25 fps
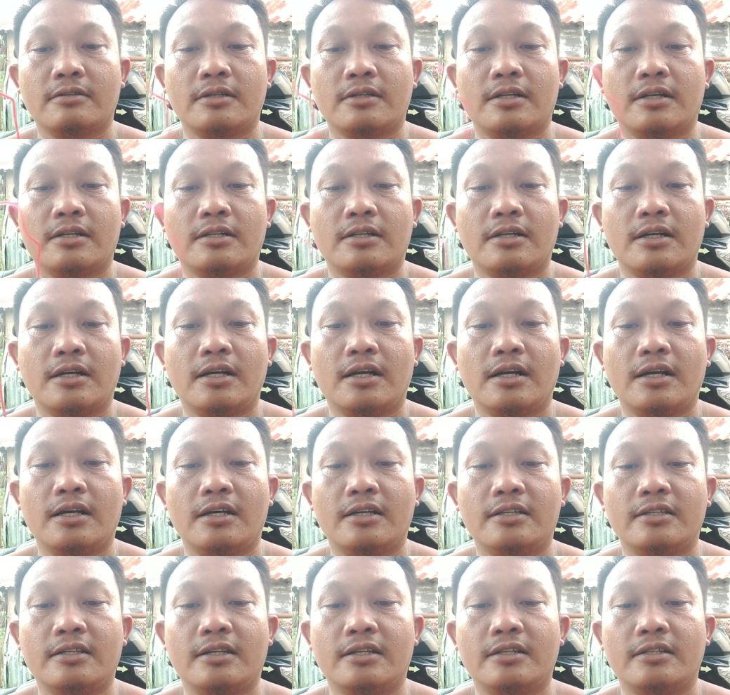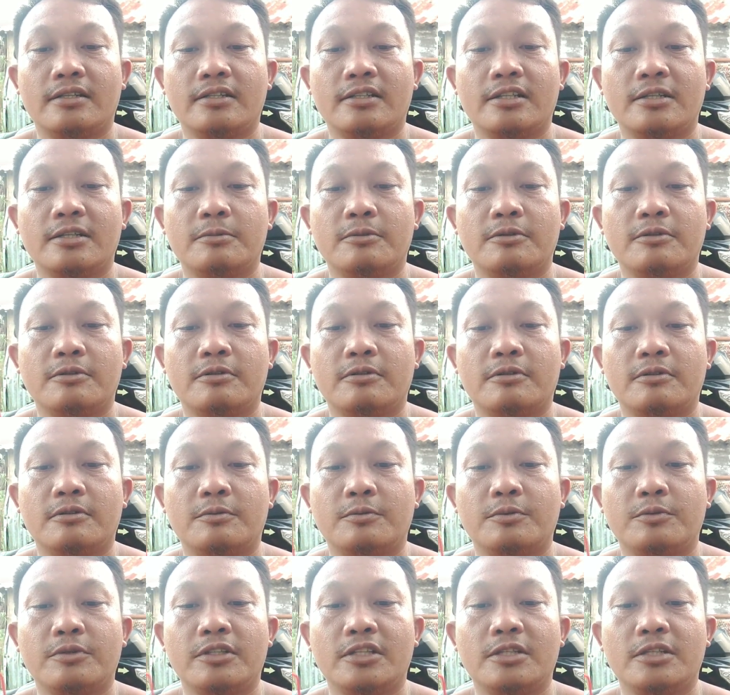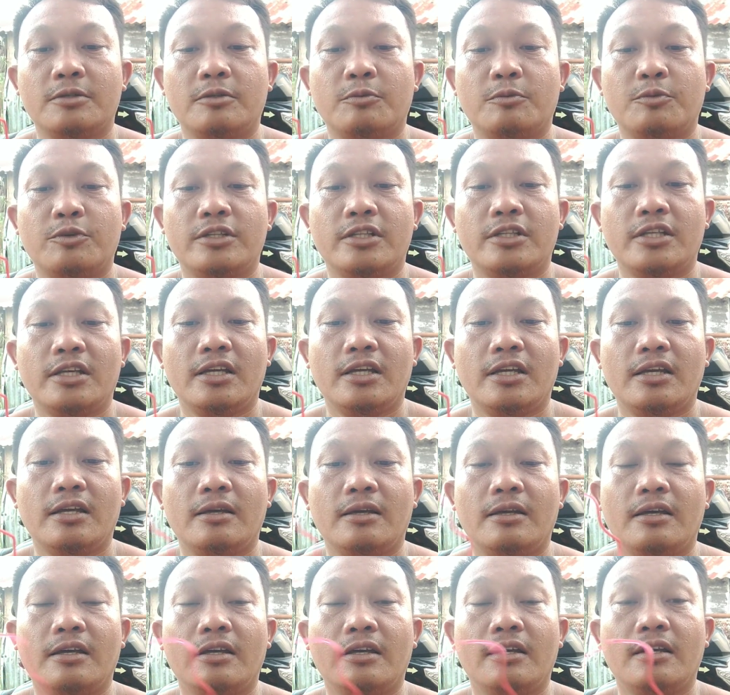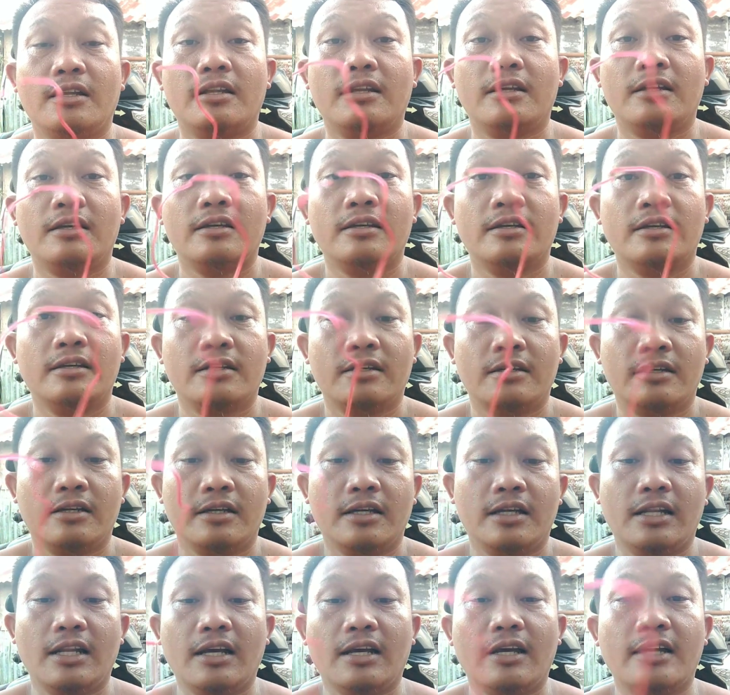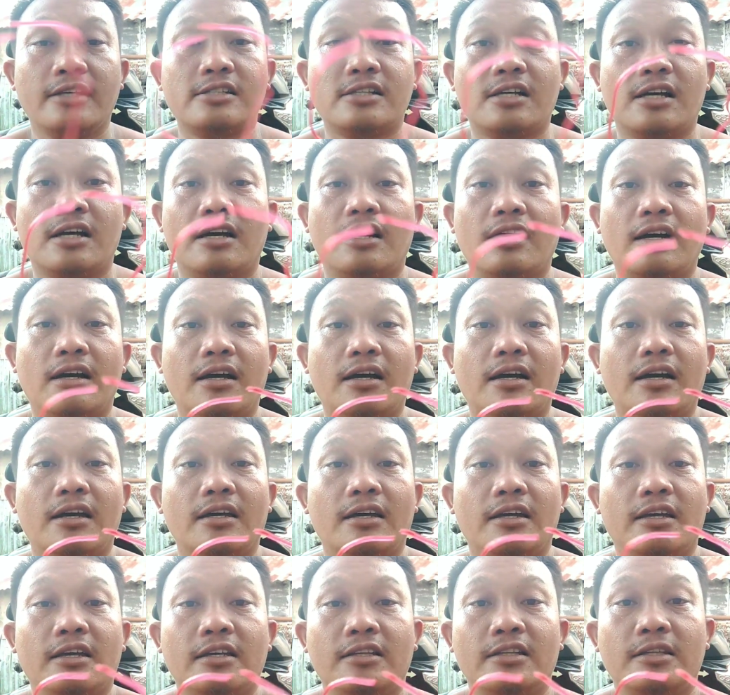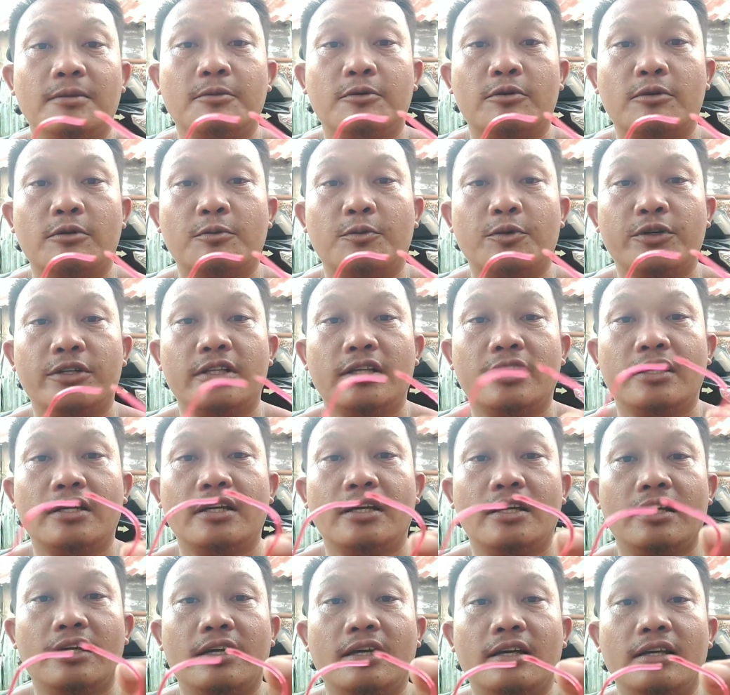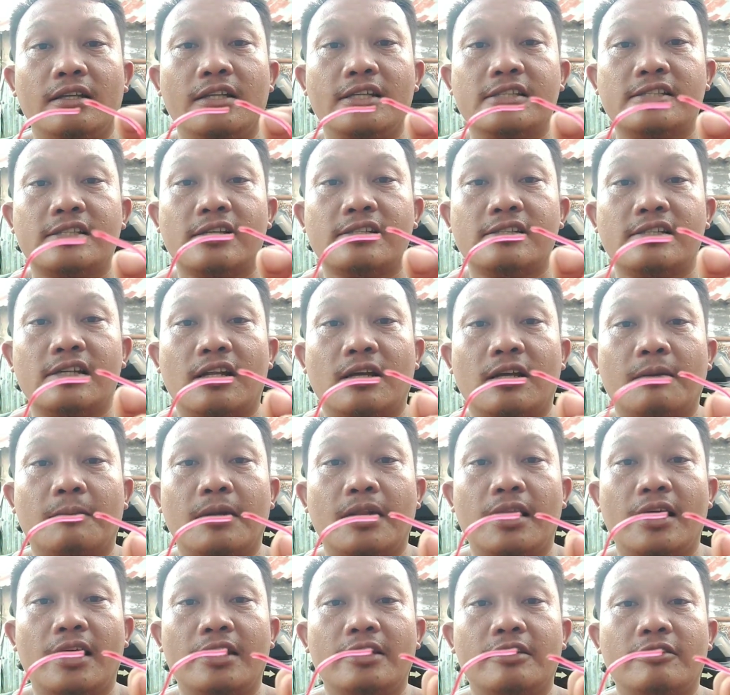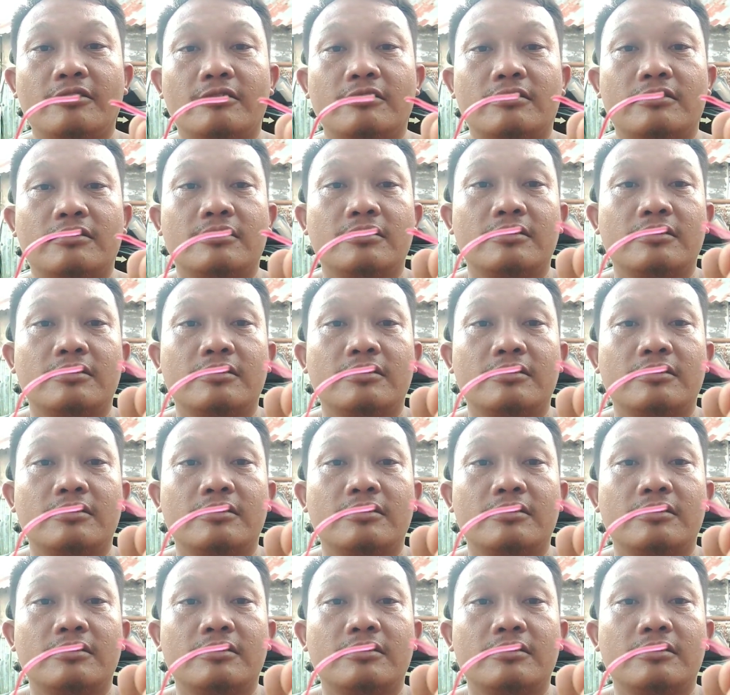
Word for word: ayan kagaya niyan hindi mo hindi mo pwede ilagay sa hindi mo pwedeng distansya ng malayo